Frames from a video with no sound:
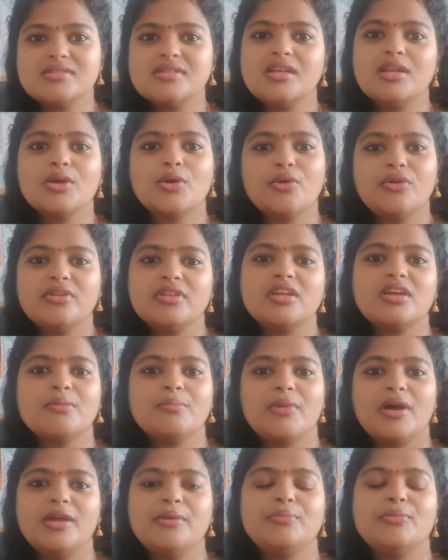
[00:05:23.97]
சில
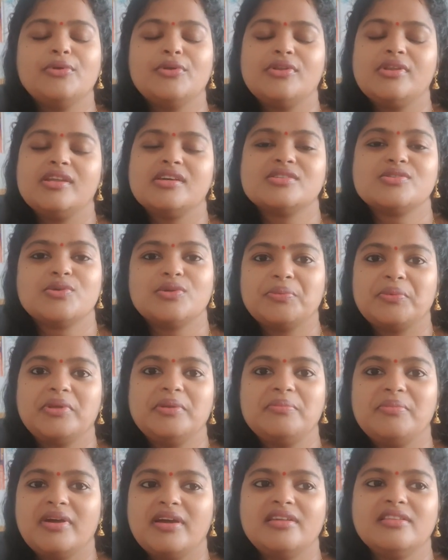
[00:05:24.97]
குழந்தைங்க பயப்படும் இல்லையா ஸோ அந்த
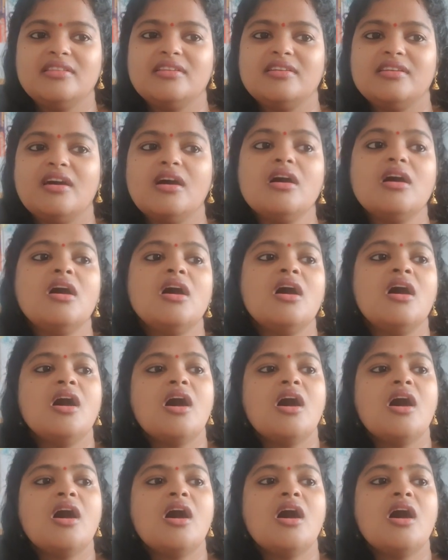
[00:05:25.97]
மாதிரி பயந்துட்டான்